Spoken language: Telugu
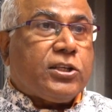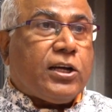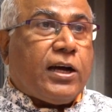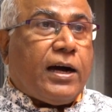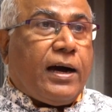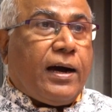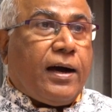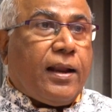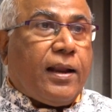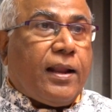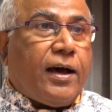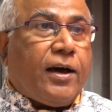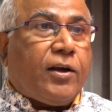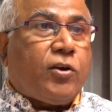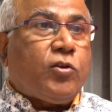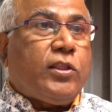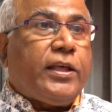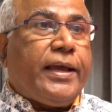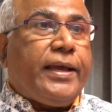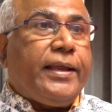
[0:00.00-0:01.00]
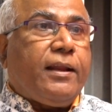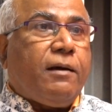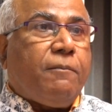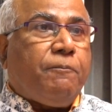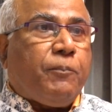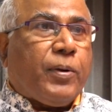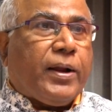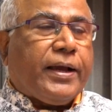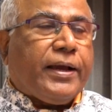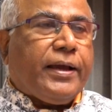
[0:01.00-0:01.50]
చాలా అరుదైన
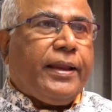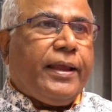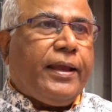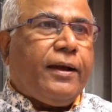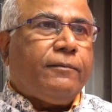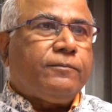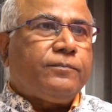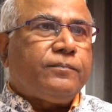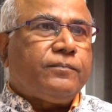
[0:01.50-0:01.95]
ప్రక్రియ